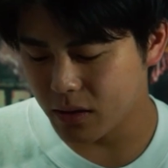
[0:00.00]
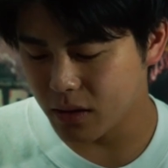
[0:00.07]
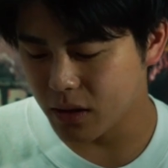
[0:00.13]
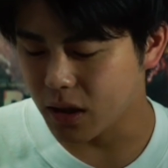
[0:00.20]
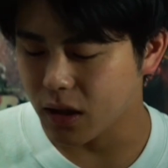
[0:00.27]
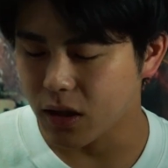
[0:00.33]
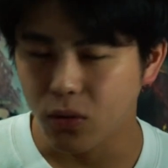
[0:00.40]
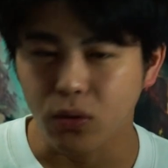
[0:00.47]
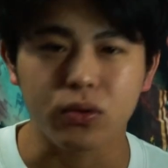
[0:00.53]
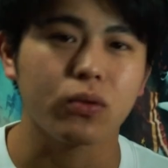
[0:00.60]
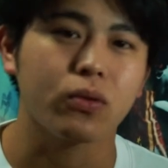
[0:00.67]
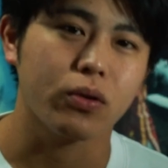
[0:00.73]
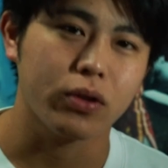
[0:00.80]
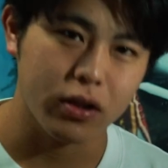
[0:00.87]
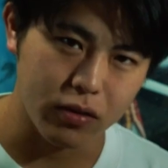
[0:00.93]
えー、
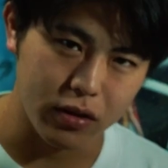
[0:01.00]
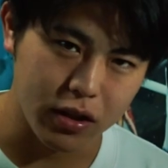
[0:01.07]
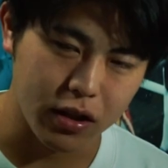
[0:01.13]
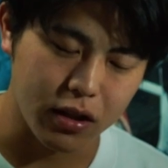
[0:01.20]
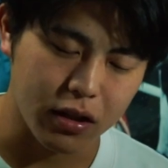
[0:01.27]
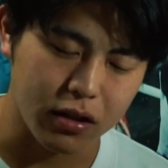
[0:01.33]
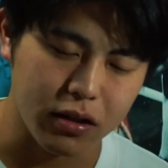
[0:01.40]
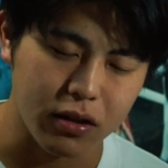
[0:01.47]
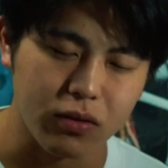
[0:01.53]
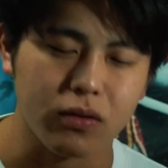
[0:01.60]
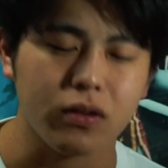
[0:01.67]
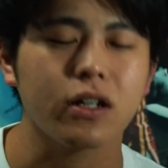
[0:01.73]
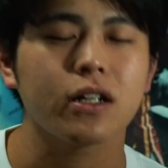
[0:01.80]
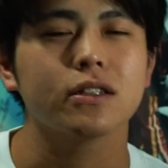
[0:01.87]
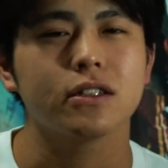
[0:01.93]
ホットコーヒーを頂いてとい
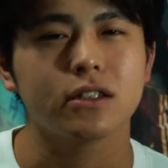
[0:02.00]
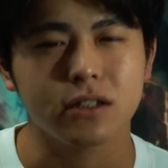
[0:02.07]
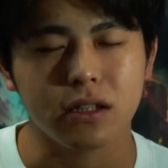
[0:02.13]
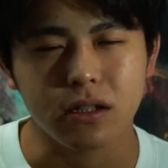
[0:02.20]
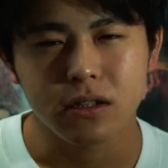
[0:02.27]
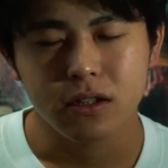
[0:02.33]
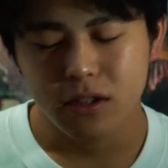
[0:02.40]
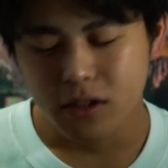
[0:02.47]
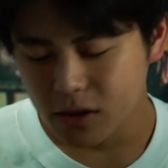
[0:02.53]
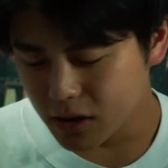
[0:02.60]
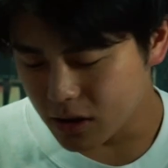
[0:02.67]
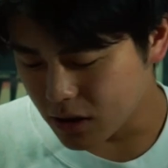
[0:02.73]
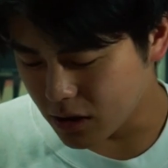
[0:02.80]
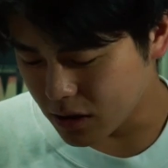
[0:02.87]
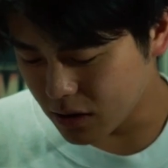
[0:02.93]
う感じで、
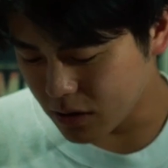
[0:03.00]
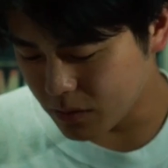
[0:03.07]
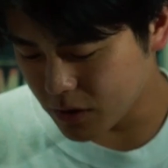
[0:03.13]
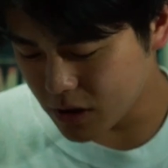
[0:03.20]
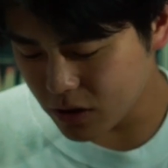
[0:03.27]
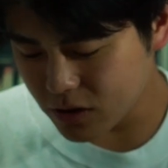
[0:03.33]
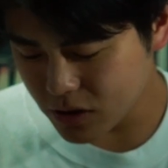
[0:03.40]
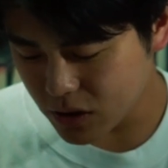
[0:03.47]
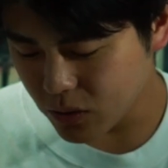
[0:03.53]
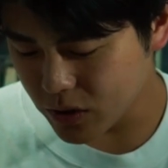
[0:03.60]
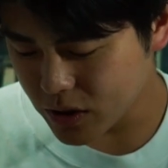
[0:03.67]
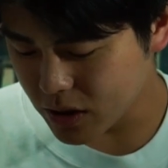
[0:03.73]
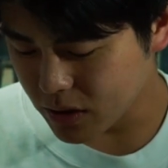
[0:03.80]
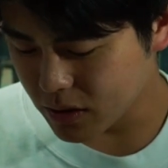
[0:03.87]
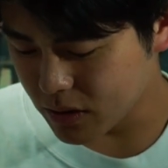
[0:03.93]
えー、めちゃくちゃ美味
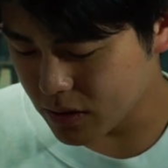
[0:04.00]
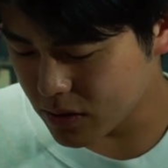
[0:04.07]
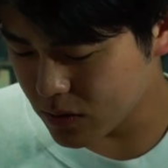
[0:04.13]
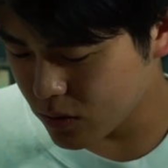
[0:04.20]
しかったです。